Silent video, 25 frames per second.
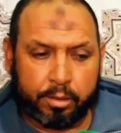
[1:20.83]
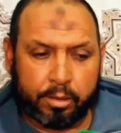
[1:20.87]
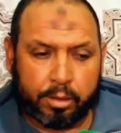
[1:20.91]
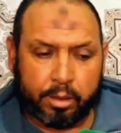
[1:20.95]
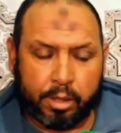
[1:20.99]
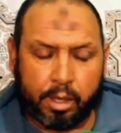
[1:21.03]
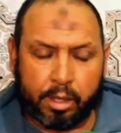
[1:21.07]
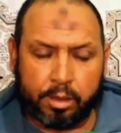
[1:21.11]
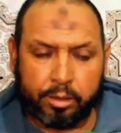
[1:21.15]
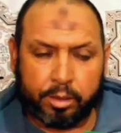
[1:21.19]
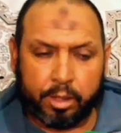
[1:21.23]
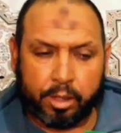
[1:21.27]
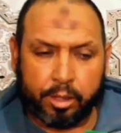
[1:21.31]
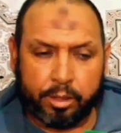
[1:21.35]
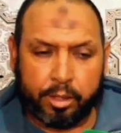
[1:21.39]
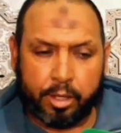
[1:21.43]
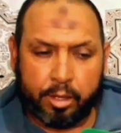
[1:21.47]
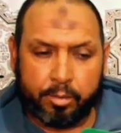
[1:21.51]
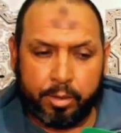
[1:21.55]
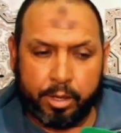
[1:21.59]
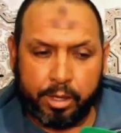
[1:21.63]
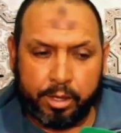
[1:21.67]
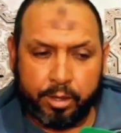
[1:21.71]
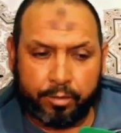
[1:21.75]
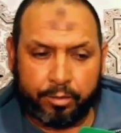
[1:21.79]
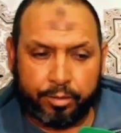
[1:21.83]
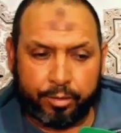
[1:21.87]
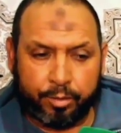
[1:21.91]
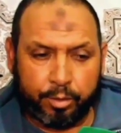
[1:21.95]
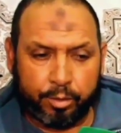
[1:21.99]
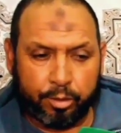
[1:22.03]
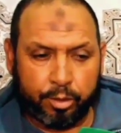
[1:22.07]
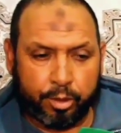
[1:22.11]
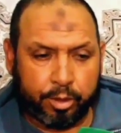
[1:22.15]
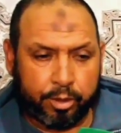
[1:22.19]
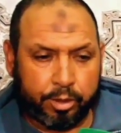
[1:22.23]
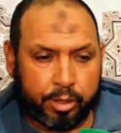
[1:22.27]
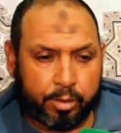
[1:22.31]
كانت خدامه هي
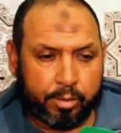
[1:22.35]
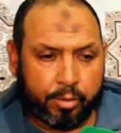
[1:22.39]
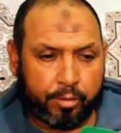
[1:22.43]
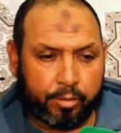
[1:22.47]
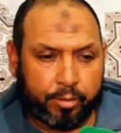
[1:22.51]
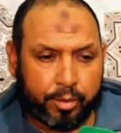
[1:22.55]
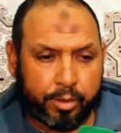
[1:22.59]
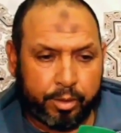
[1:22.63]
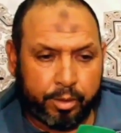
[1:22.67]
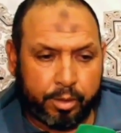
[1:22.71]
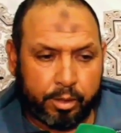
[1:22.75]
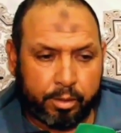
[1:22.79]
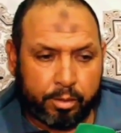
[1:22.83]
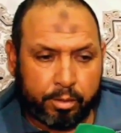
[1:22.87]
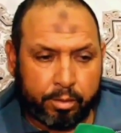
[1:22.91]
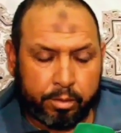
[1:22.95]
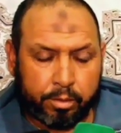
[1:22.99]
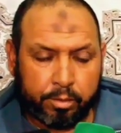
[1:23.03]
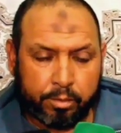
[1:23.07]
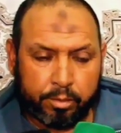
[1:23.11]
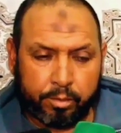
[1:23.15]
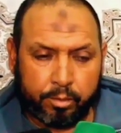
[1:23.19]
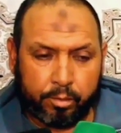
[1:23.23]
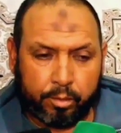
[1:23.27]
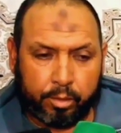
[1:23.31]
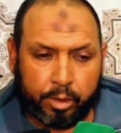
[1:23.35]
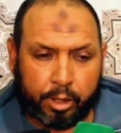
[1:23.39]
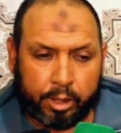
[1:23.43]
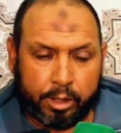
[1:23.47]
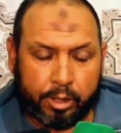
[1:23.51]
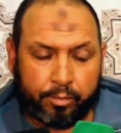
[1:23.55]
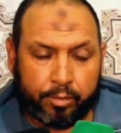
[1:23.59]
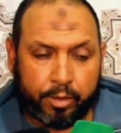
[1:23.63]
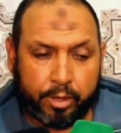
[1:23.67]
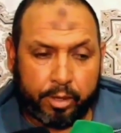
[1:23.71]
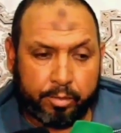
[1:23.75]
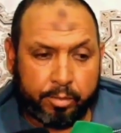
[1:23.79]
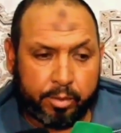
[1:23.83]
سميتو خدامه في واحد
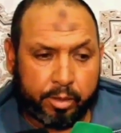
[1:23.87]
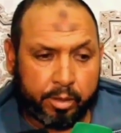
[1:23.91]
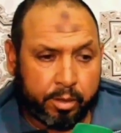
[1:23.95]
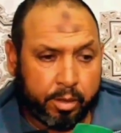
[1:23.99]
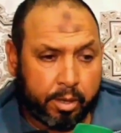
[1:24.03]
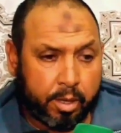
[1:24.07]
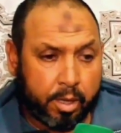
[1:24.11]
الفيرما